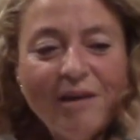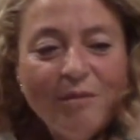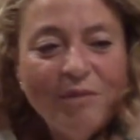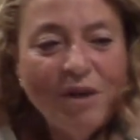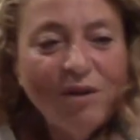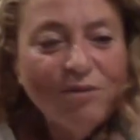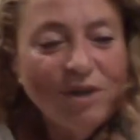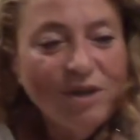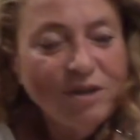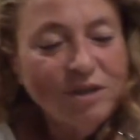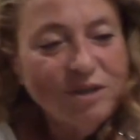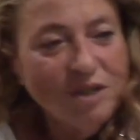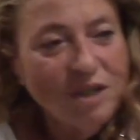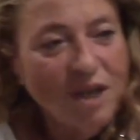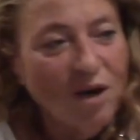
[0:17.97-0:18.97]
me encuentro
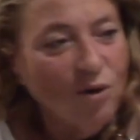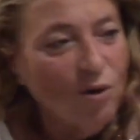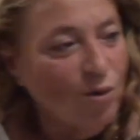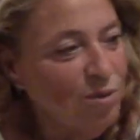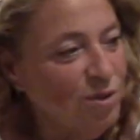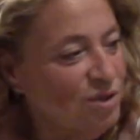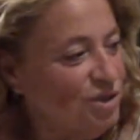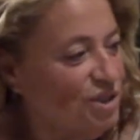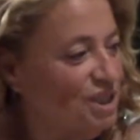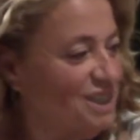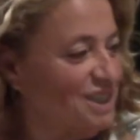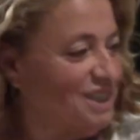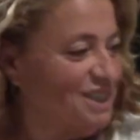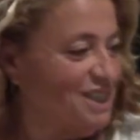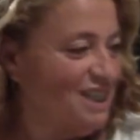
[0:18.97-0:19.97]
sin agobio, sin
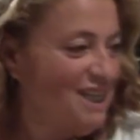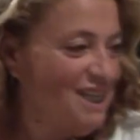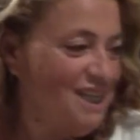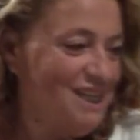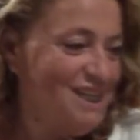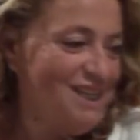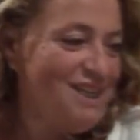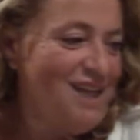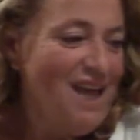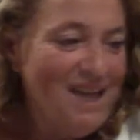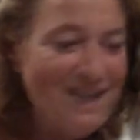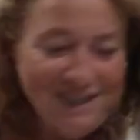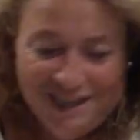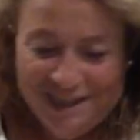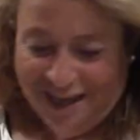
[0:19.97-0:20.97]
estrés,
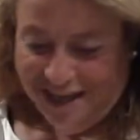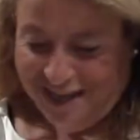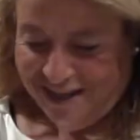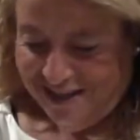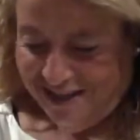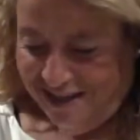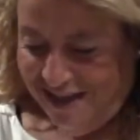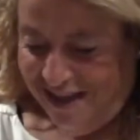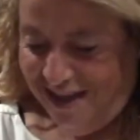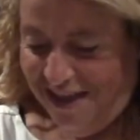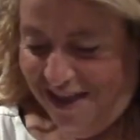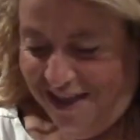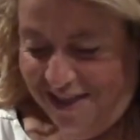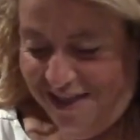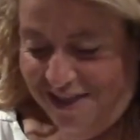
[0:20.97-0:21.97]
sin ganas
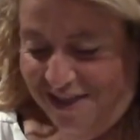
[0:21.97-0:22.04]
de...